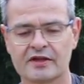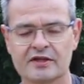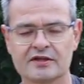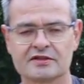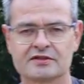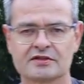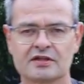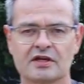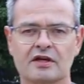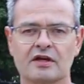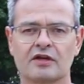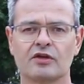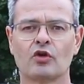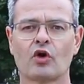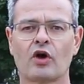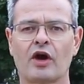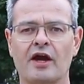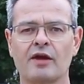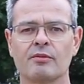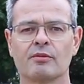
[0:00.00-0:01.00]
das
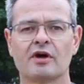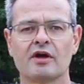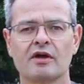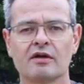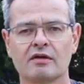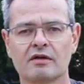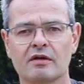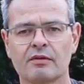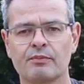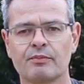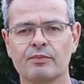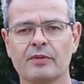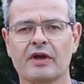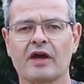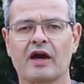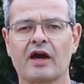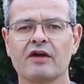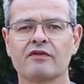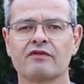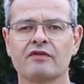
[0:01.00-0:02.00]
noch einmal
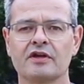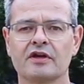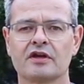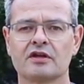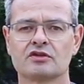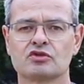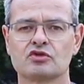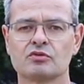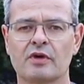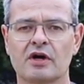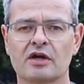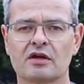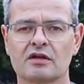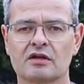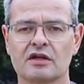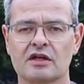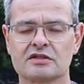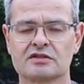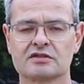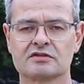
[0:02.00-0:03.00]
begreiflich zu machen,
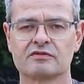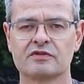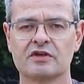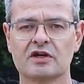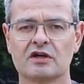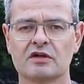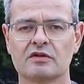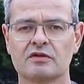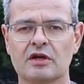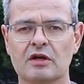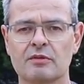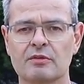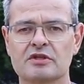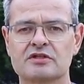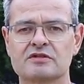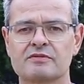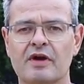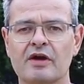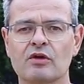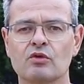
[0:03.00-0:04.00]
dass wir hier mit
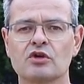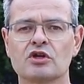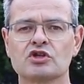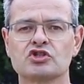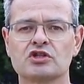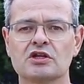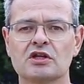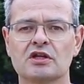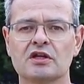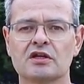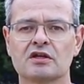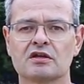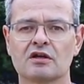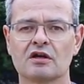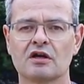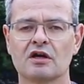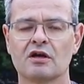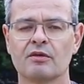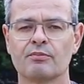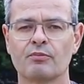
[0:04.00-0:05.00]
zwei unterschiedlichen
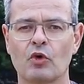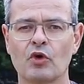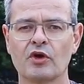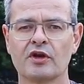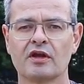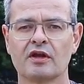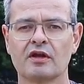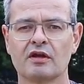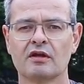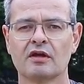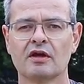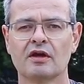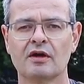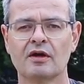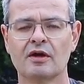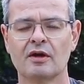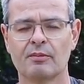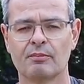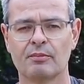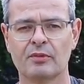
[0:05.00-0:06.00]
äh,
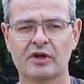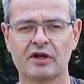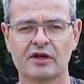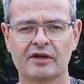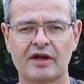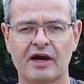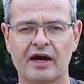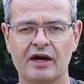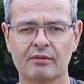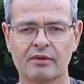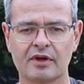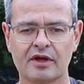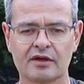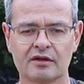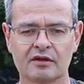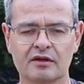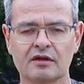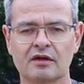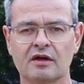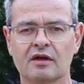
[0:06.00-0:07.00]
Beutemitteln
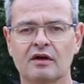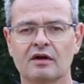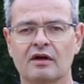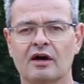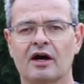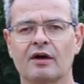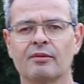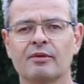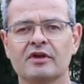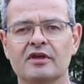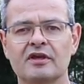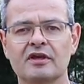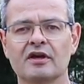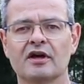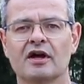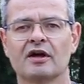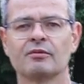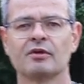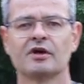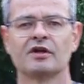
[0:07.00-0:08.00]
arbeiten, habe ich
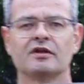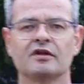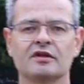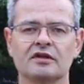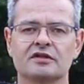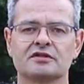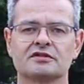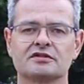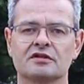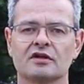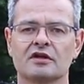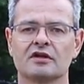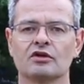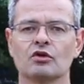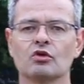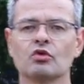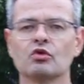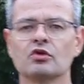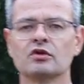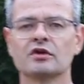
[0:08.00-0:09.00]
hier einmal diesen
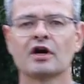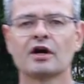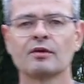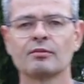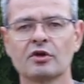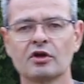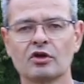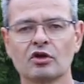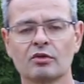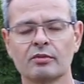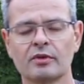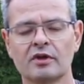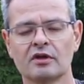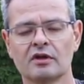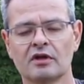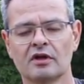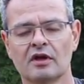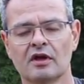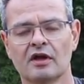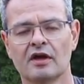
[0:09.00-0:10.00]
Junghundarm genommen,
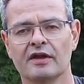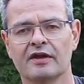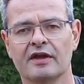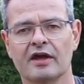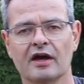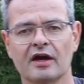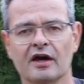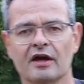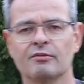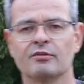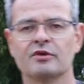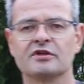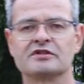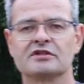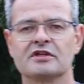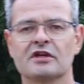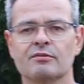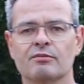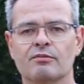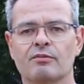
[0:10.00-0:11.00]
der ein
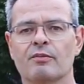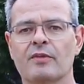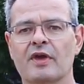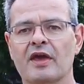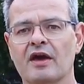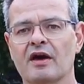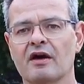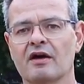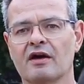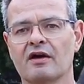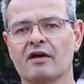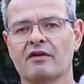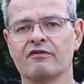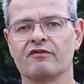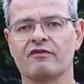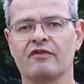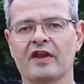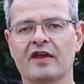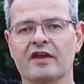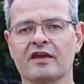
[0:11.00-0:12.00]
bisschen mehr
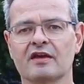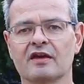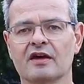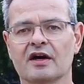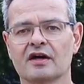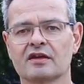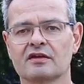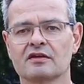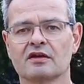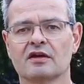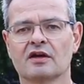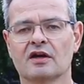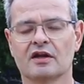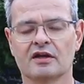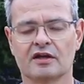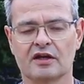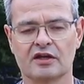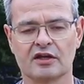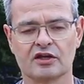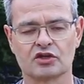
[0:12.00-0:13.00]
Fläche hat,
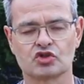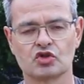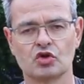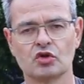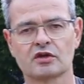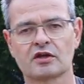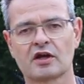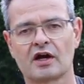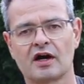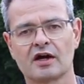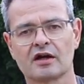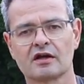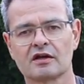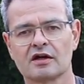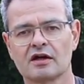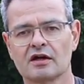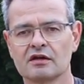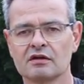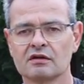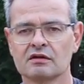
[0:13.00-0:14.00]
den ich schön tragen
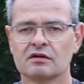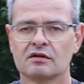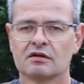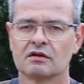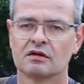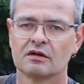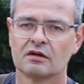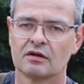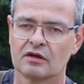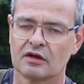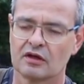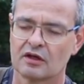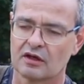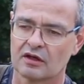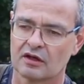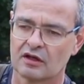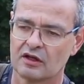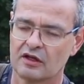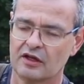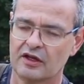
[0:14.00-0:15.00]
kann.
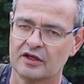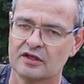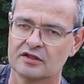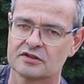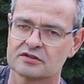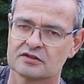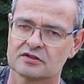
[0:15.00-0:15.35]
Links